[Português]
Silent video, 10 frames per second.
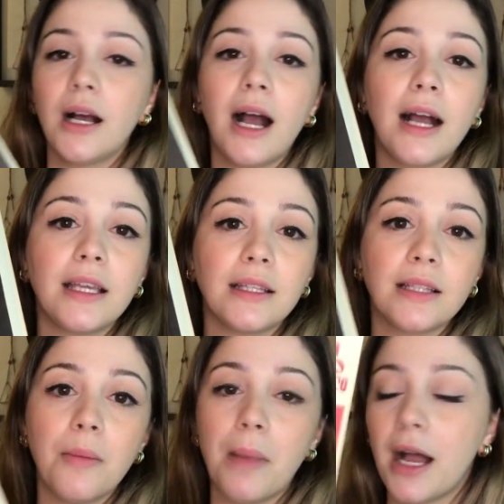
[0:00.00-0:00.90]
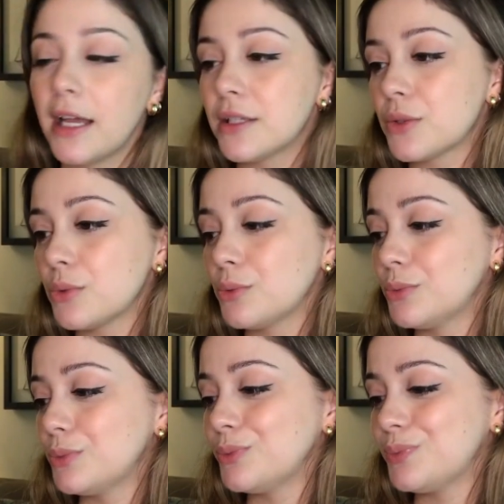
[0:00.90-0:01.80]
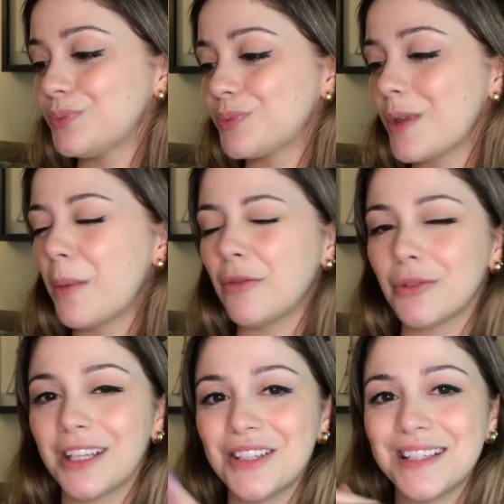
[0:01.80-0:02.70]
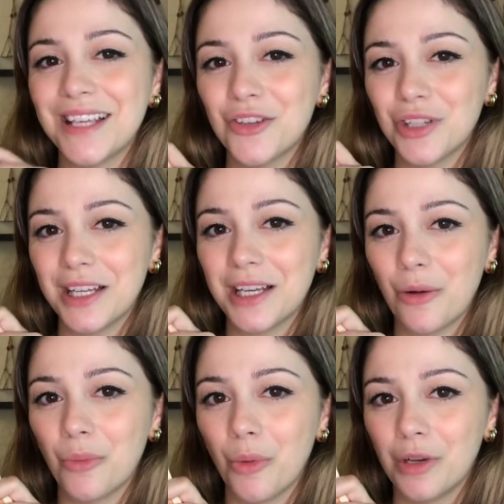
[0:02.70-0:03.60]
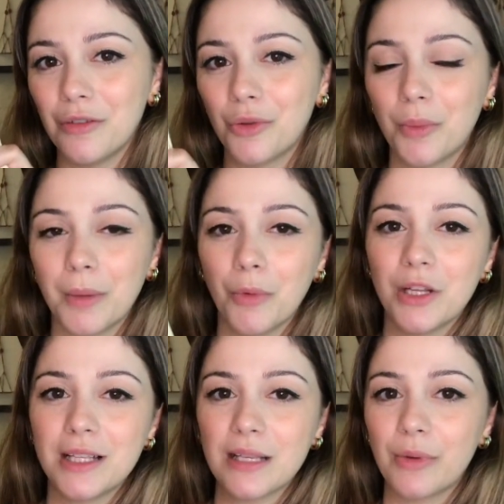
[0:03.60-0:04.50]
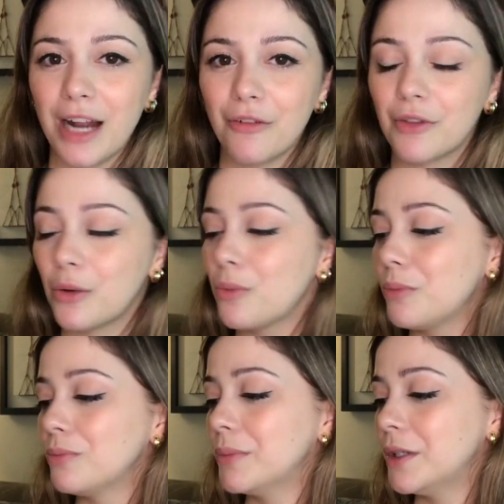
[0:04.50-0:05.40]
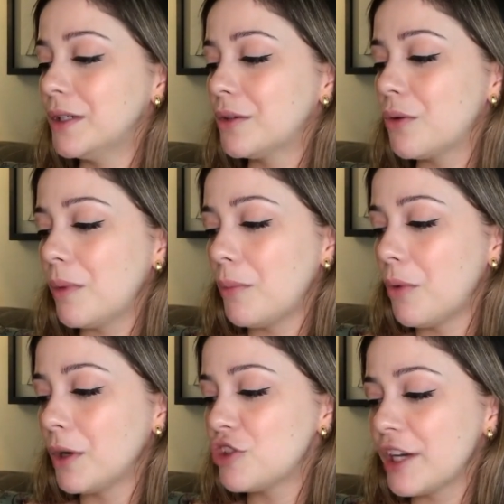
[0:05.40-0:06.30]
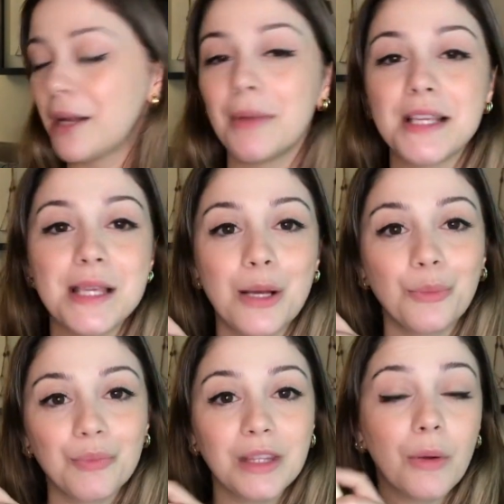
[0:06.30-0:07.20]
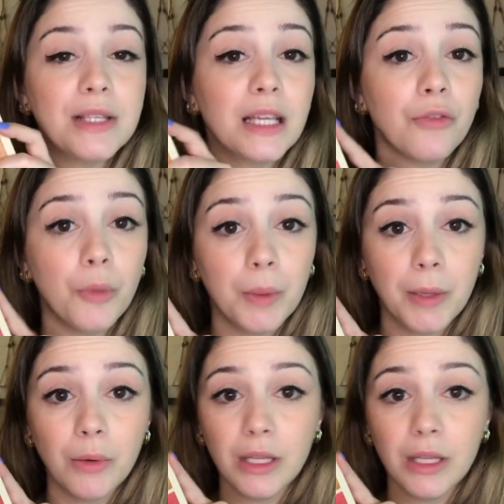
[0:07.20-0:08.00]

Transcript: ainda mais um, uma vontadezinha de ler, né? Um bom livro com uma boa edição gráfica, com, com uma boa diagramação. Então esse aqui foi o primeiro